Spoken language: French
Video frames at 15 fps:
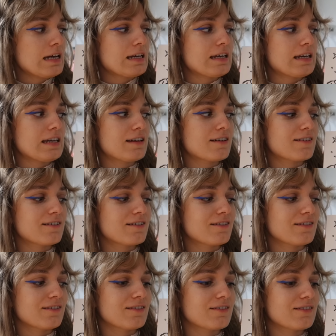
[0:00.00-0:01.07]
Et,
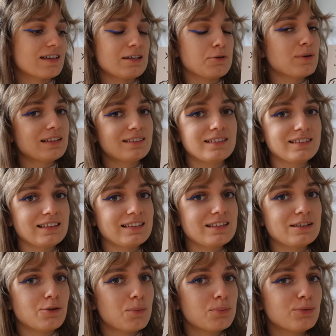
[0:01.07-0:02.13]
euh, et ouais, c'est ça
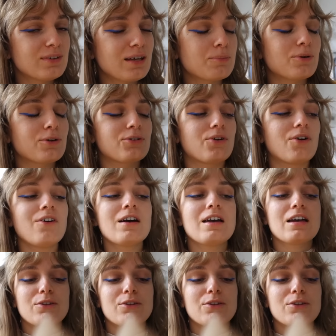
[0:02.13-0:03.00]
qui est le plus important.